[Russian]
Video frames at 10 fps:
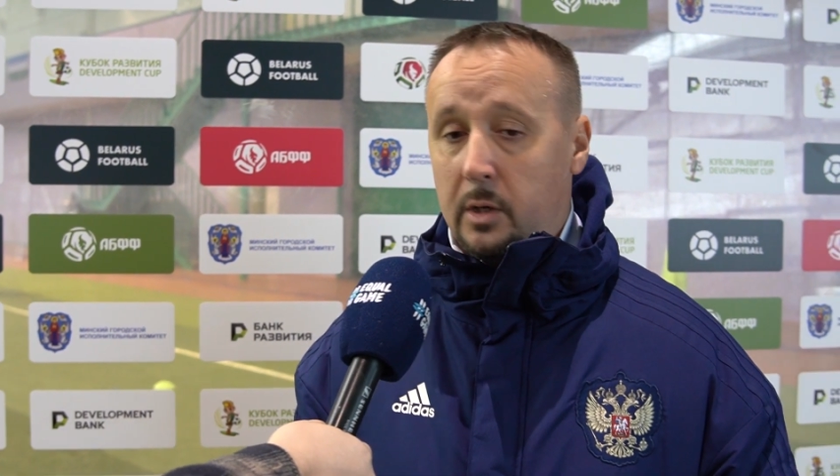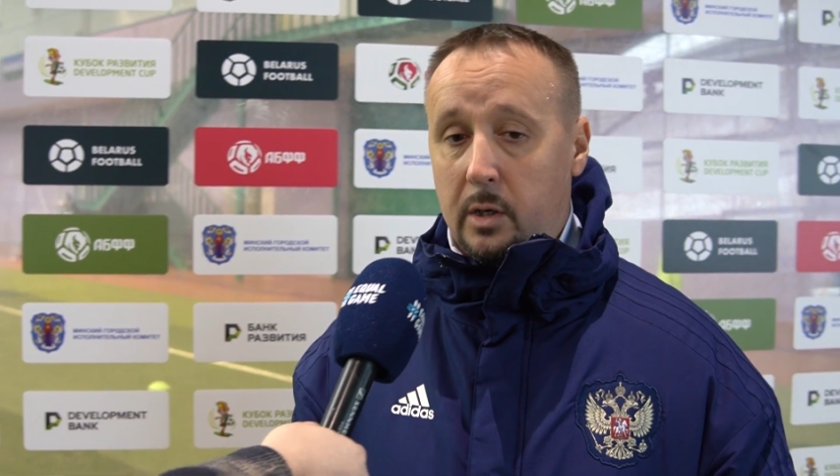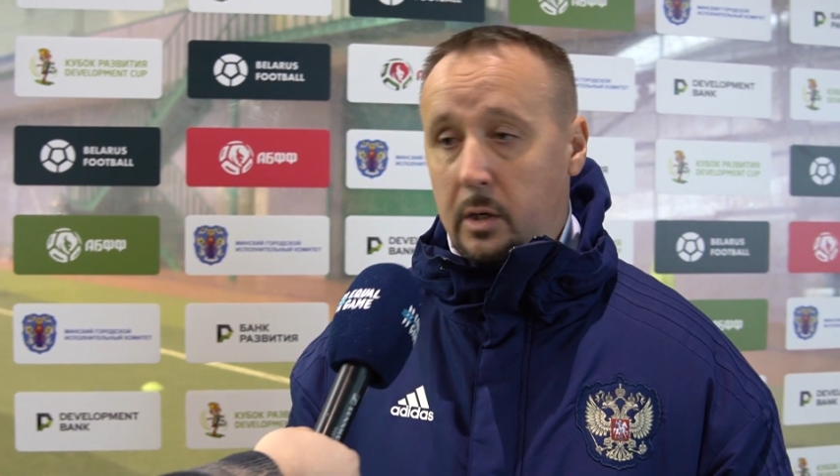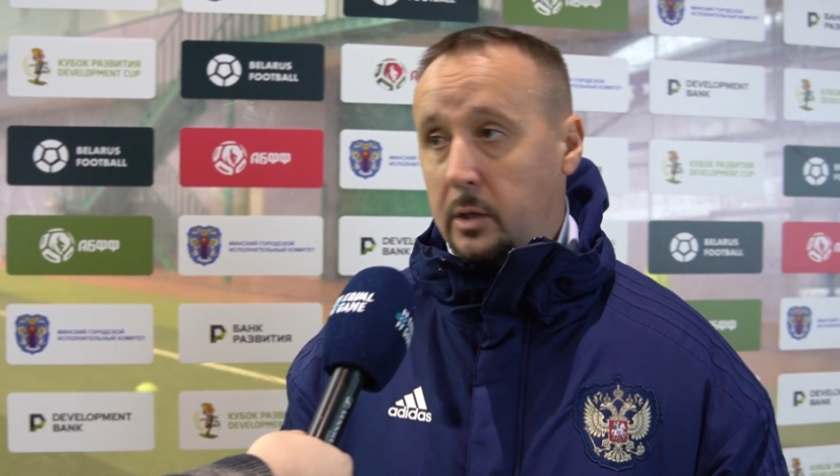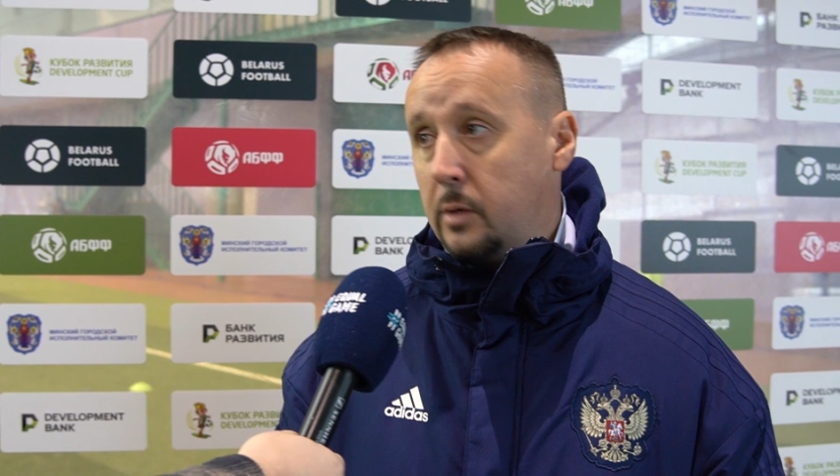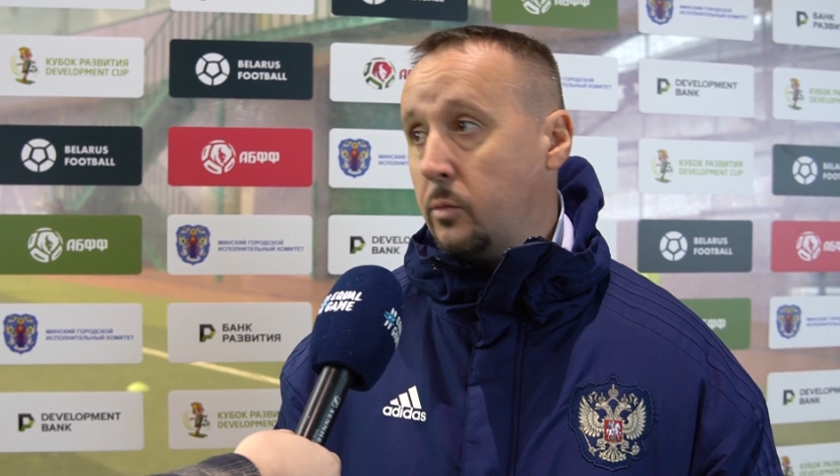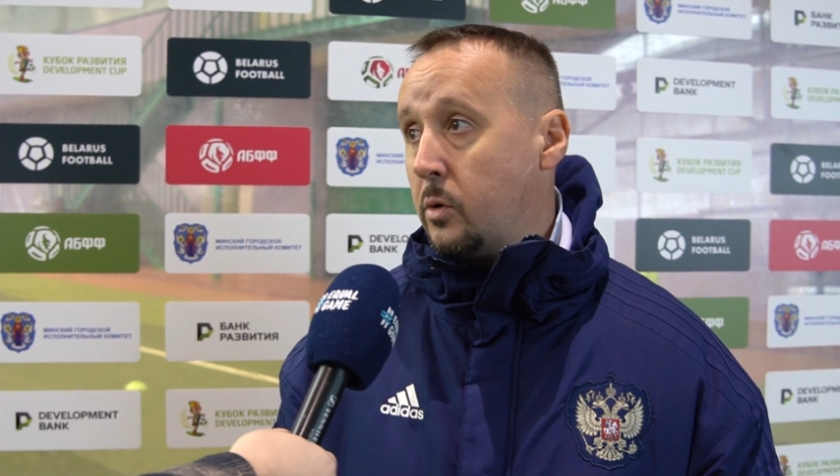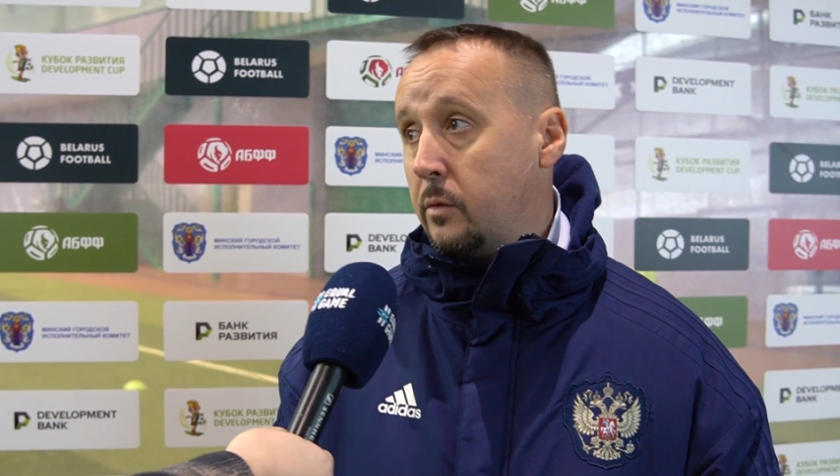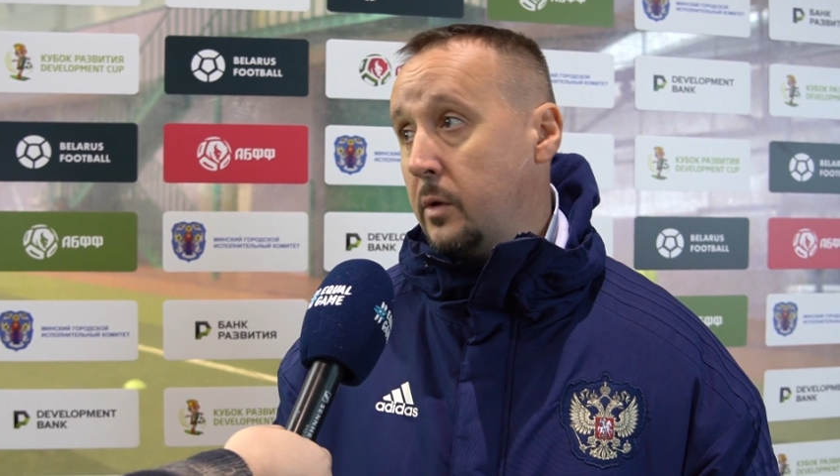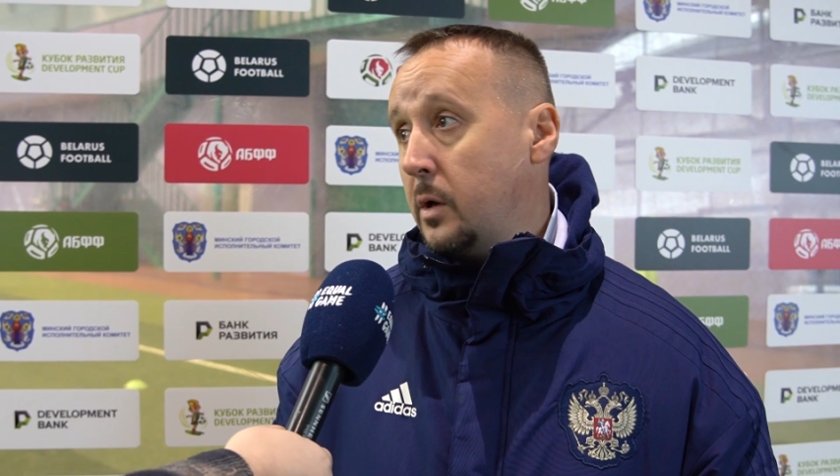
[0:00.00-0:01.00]
на этом
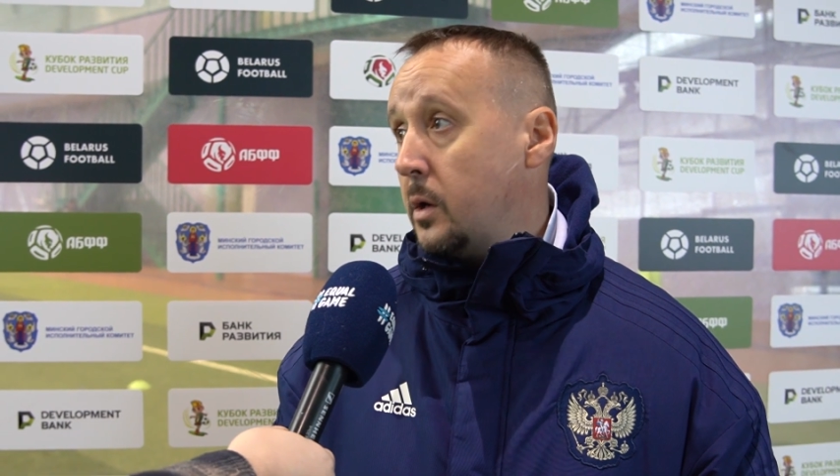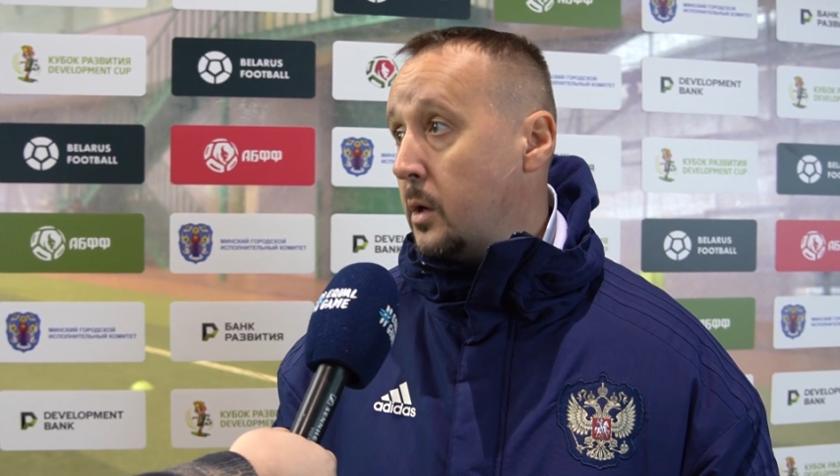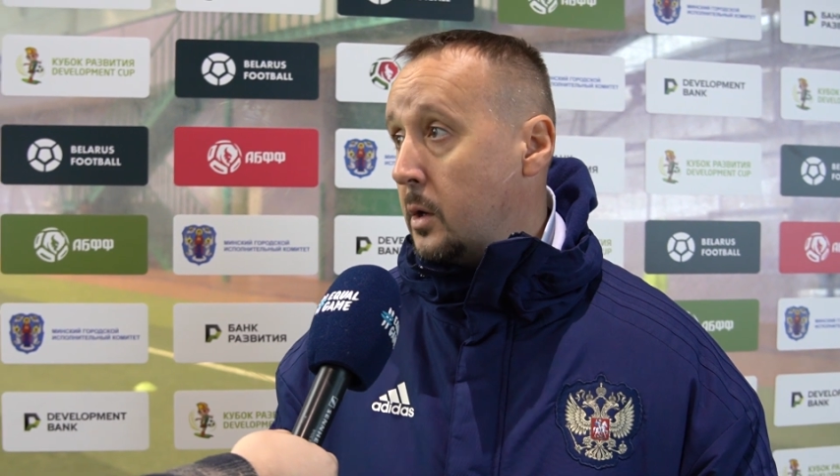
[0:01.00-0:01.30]
уровне.